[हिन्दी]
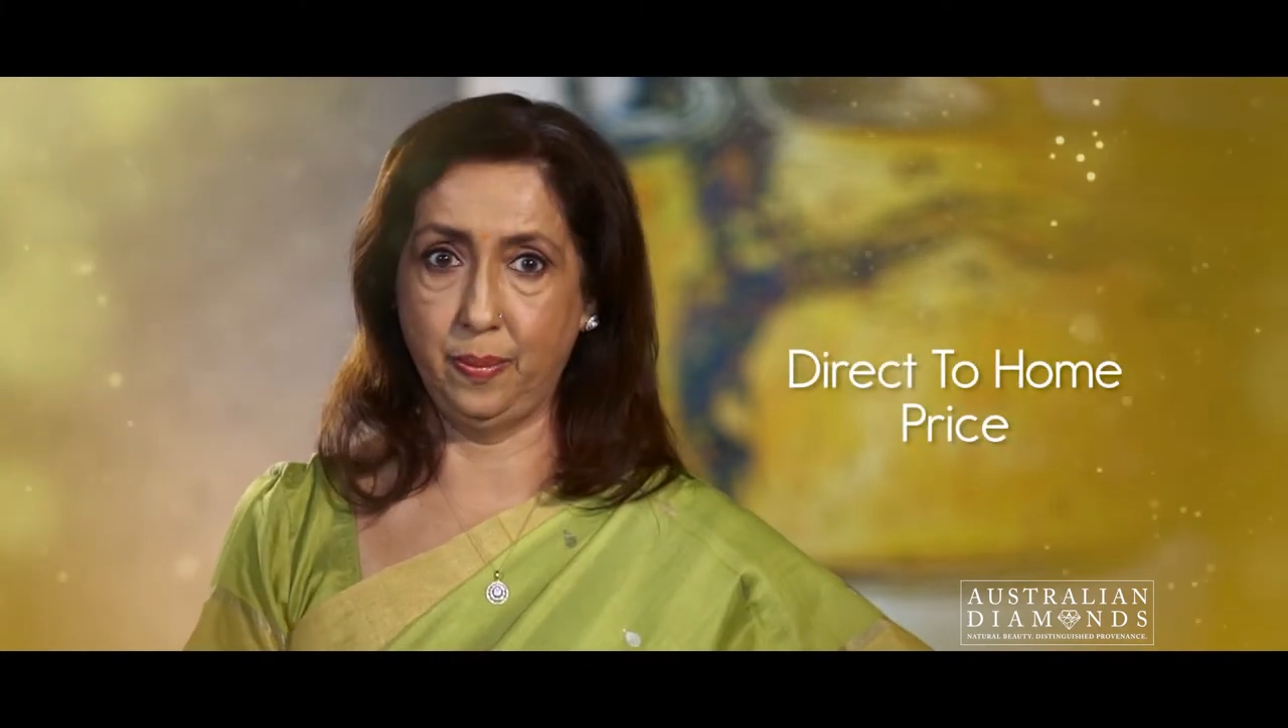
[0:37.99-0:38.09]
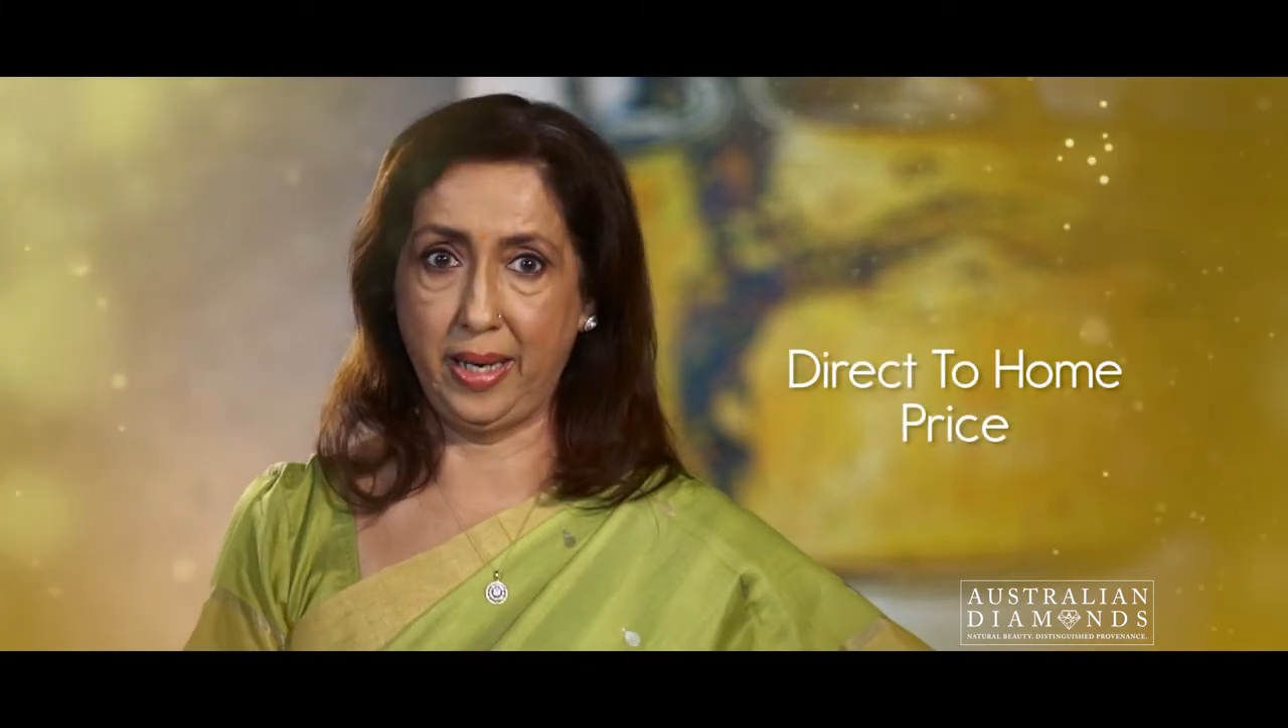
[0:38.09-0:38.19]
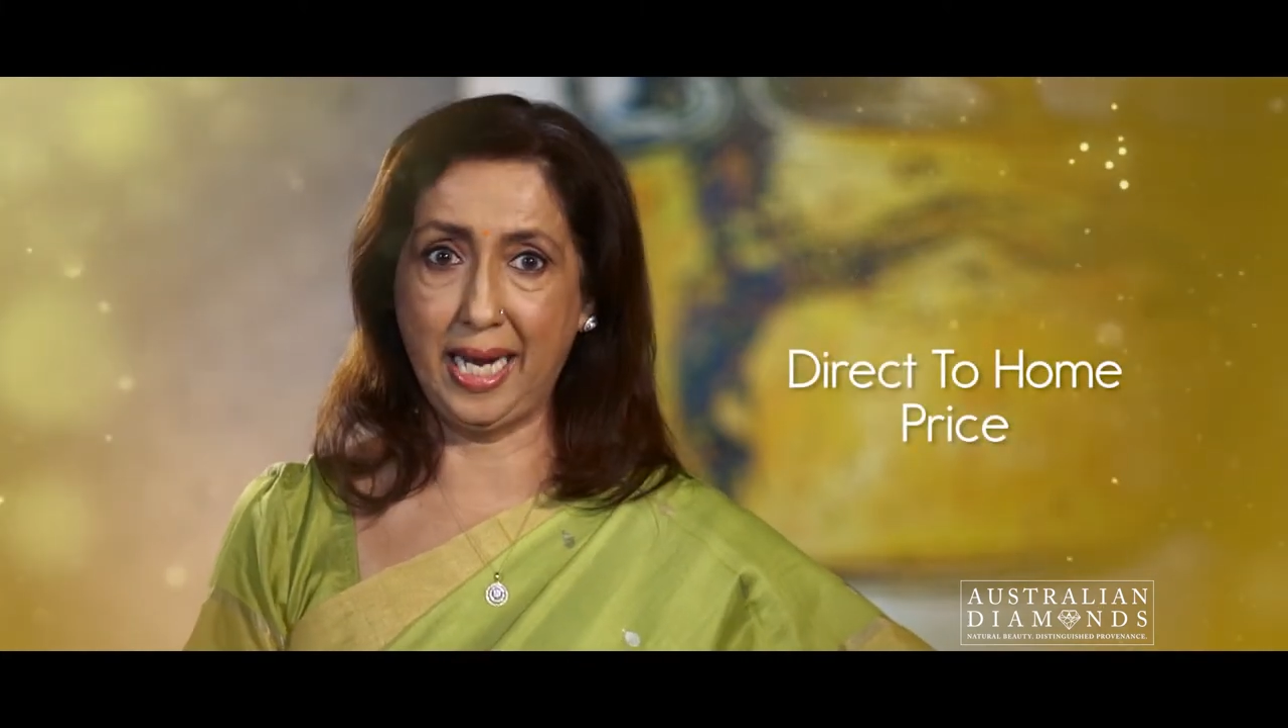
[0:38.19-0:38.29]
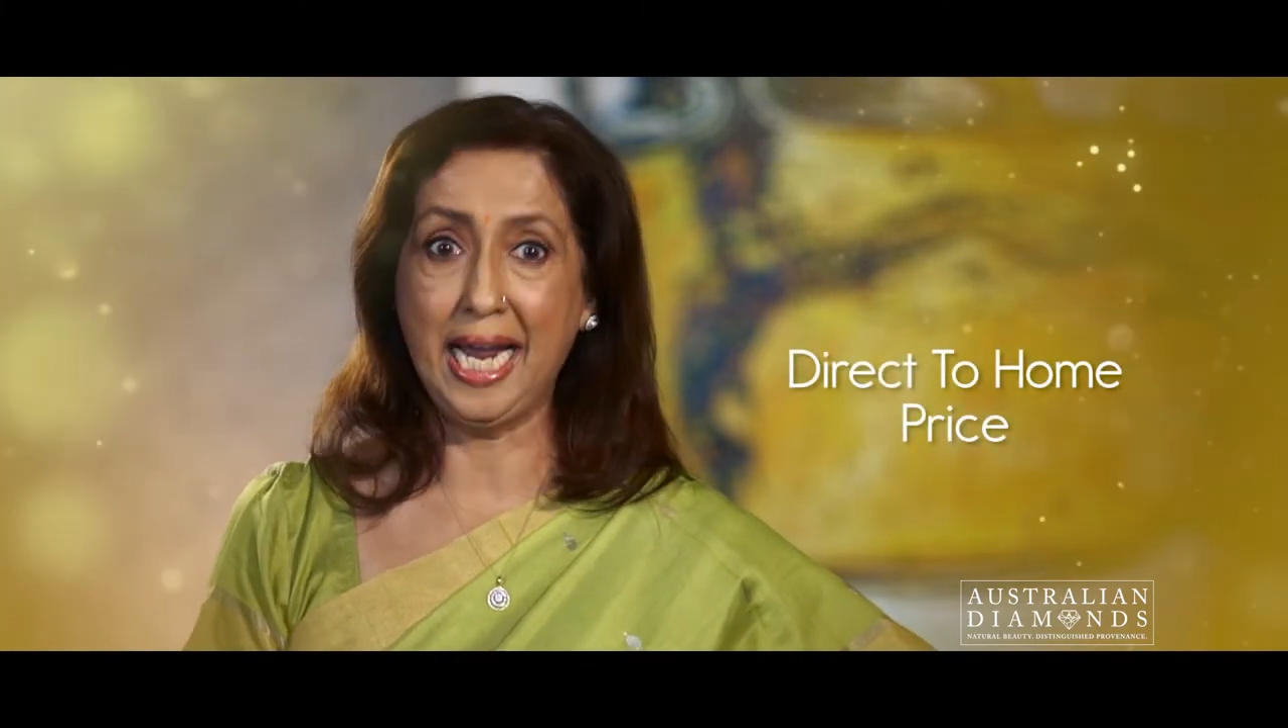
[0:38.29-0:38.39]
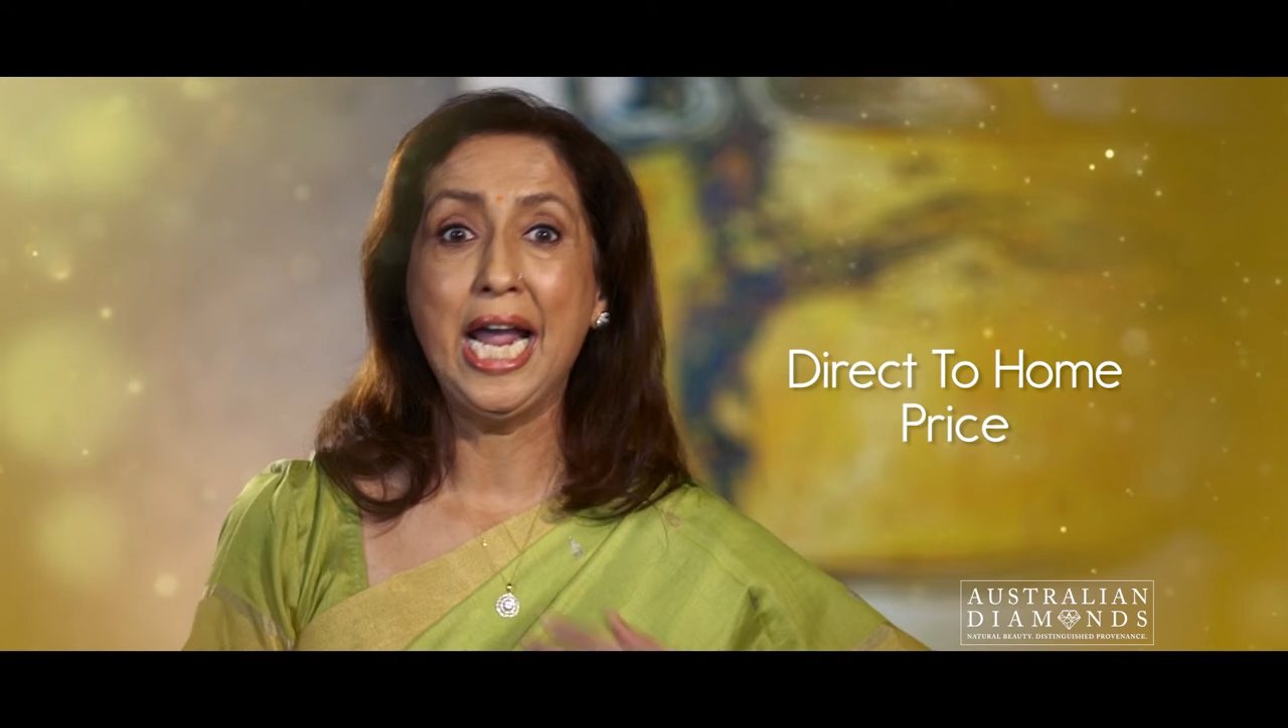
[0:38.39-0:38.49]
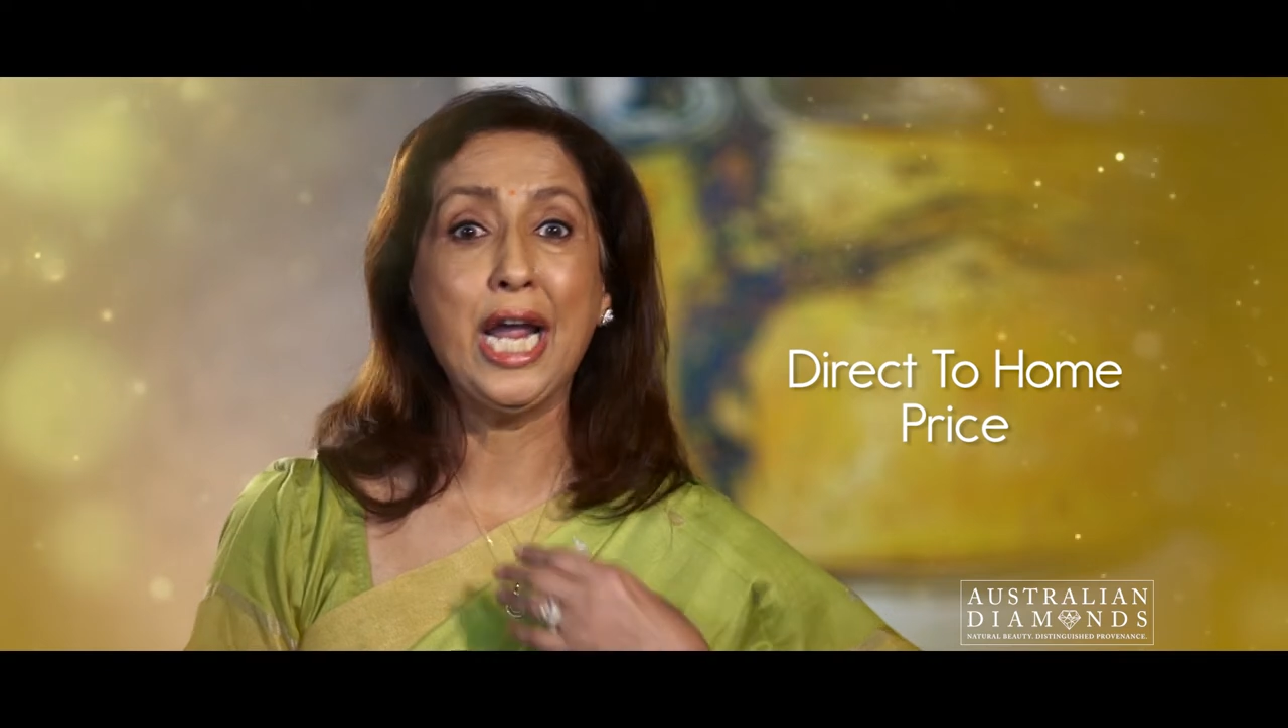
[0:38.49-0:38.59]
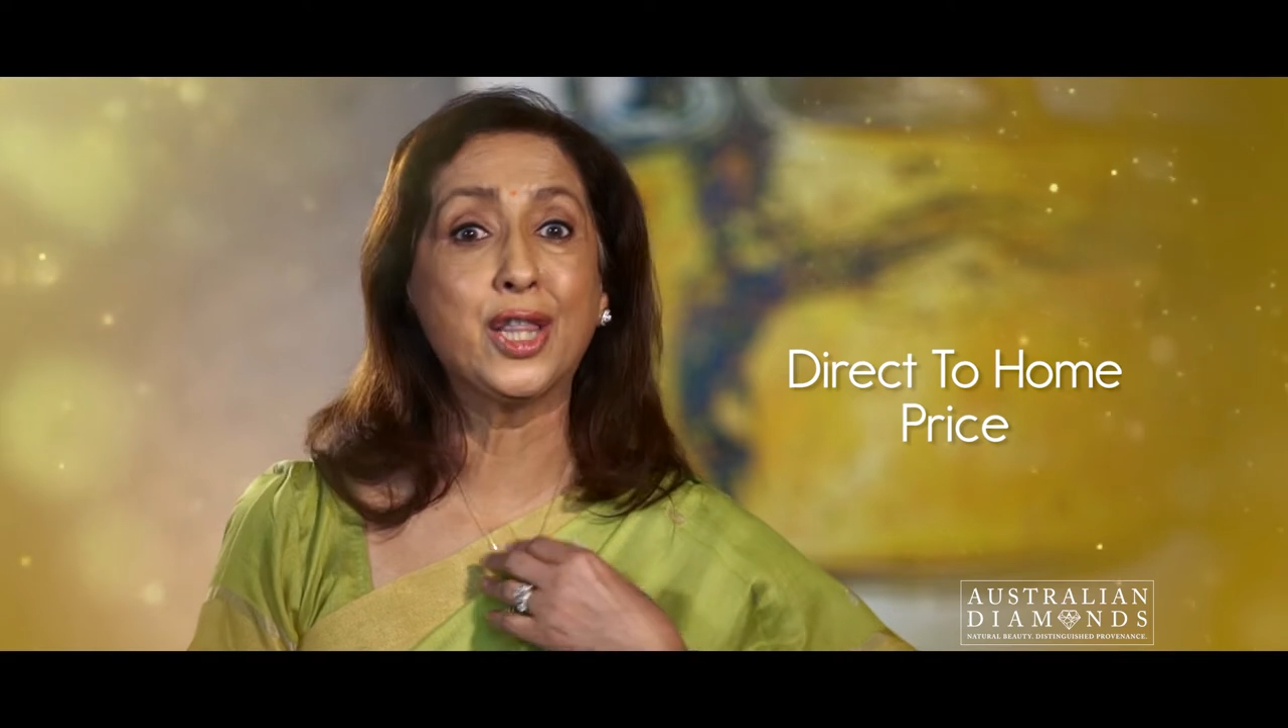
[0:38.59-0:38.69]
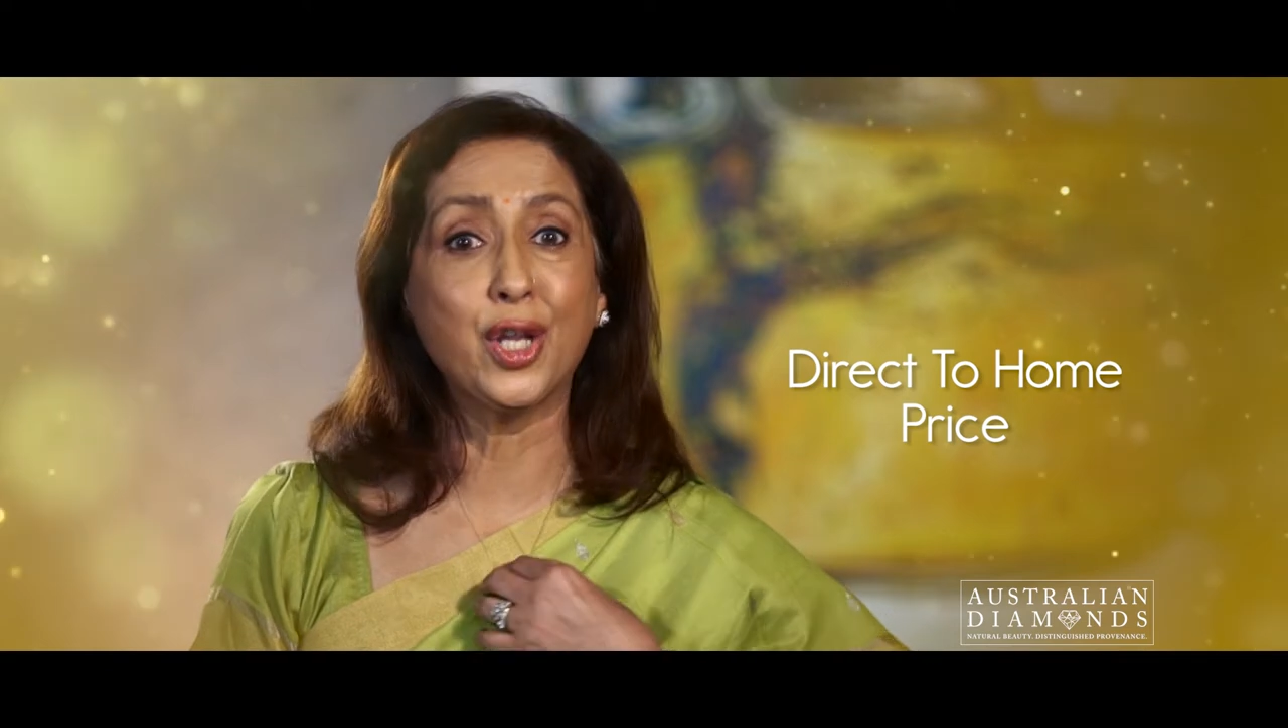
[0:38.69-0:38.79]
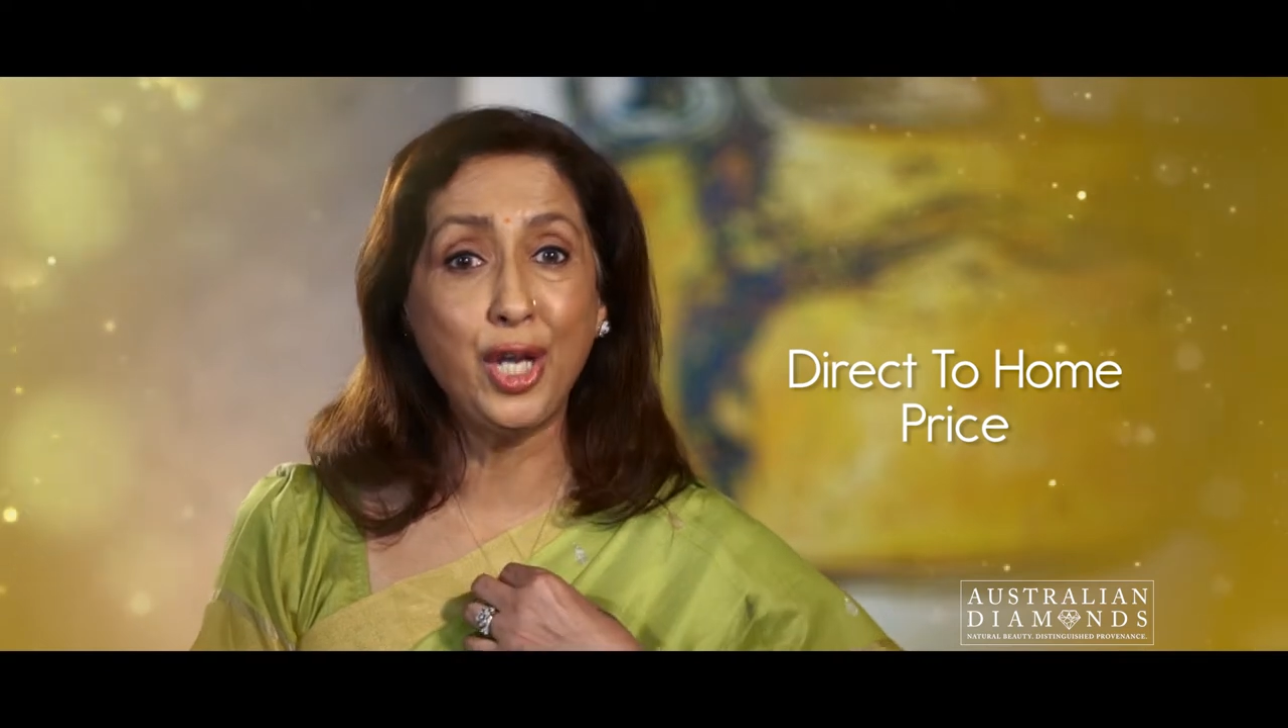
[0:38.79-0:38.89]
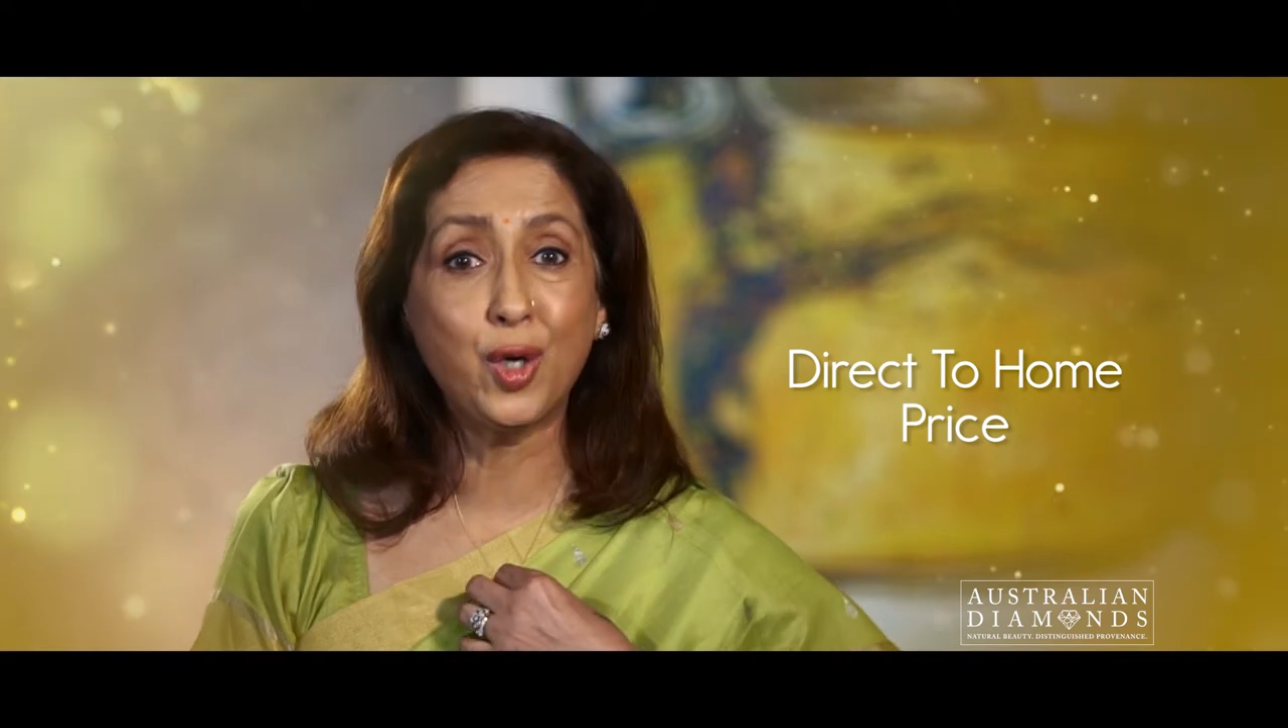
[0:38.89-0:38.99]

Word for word: में इतनी